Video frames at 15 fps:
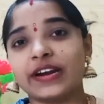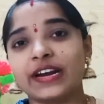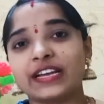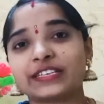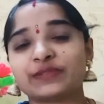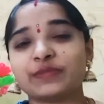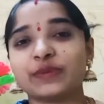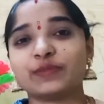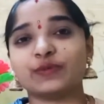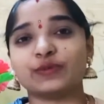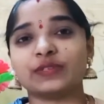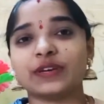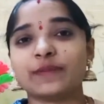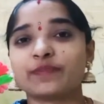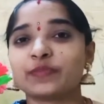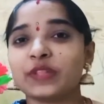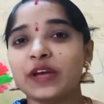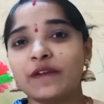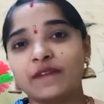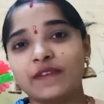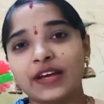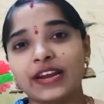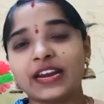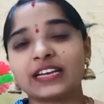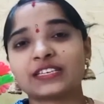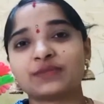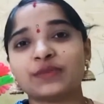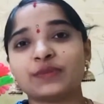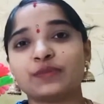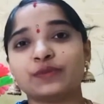వరలక్ష్మి పూజ
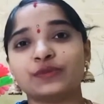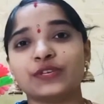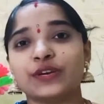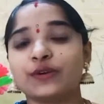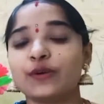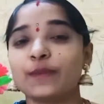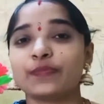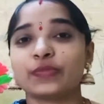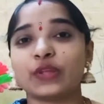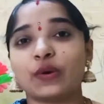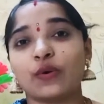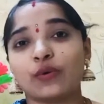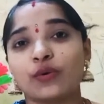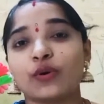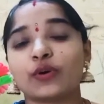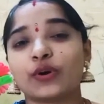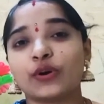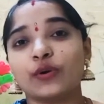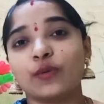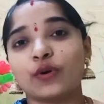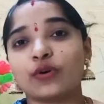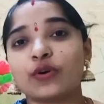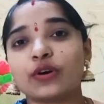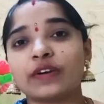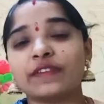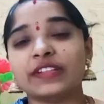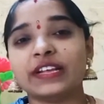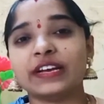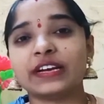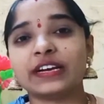వరలక్ష్మి పూజను ఒక్కొక్కరు ఒక్కొక్క
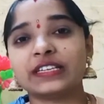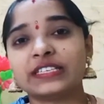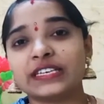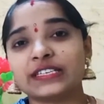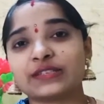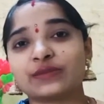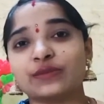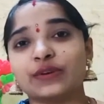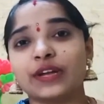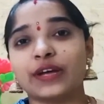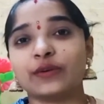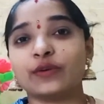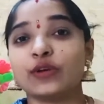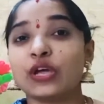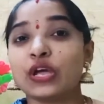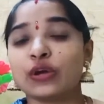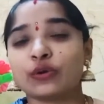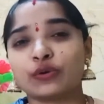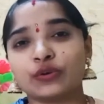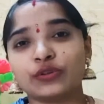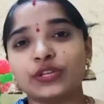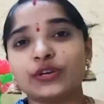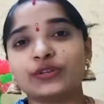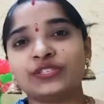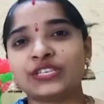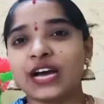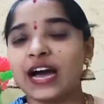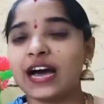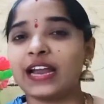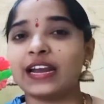విధంగా చేసుకుంటారు కొందరు
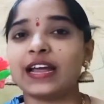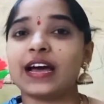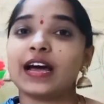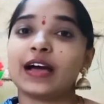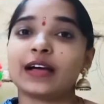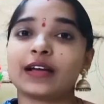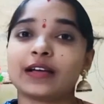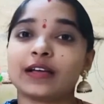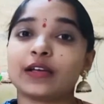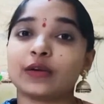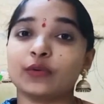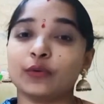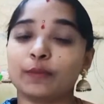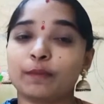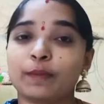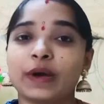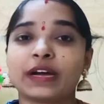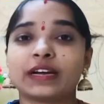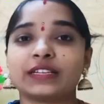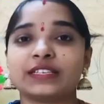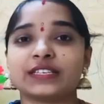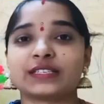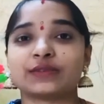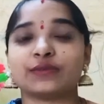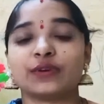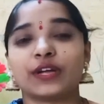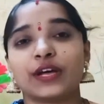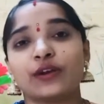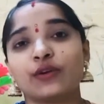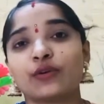చాలా గొప్పగా
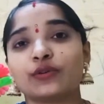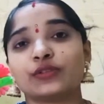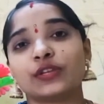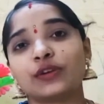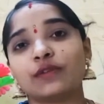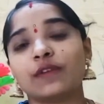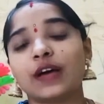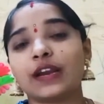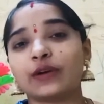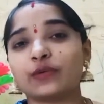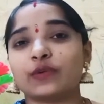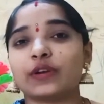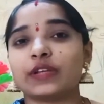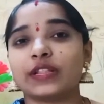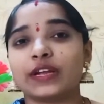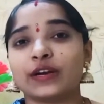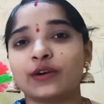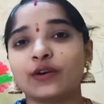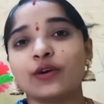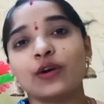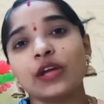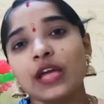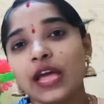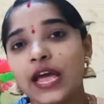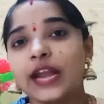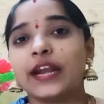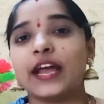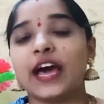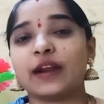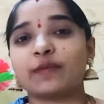చేసుకుంటారు కొందరు వాళ్ళకున్న దాంట్లో
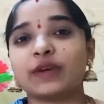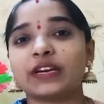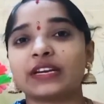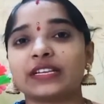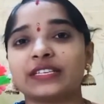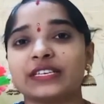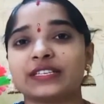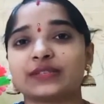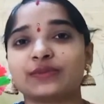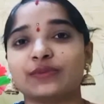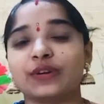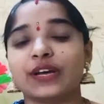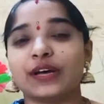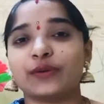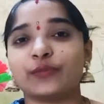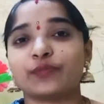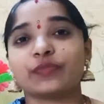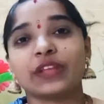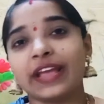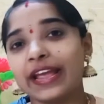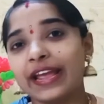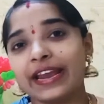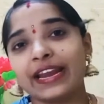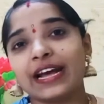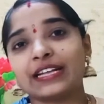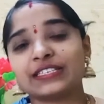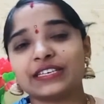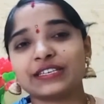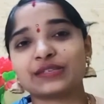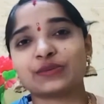నార్మల్గా చేసుకుంటారు ఎలా
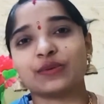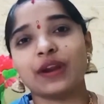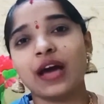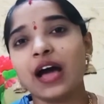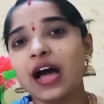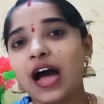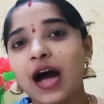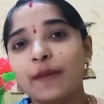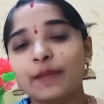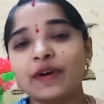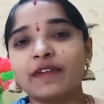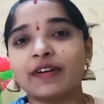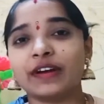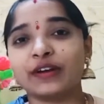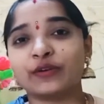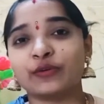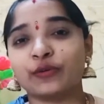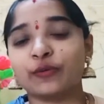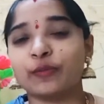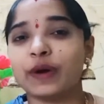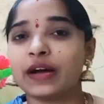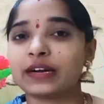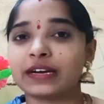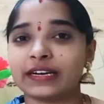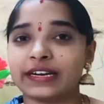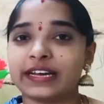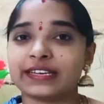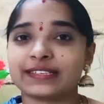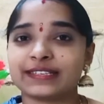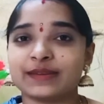చేసుకున్నా అమ్మవారి కృప
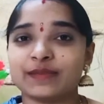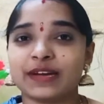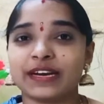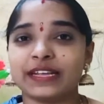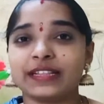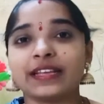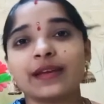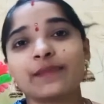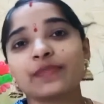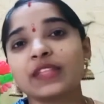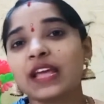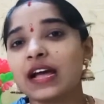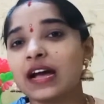కటాక్షం అనేది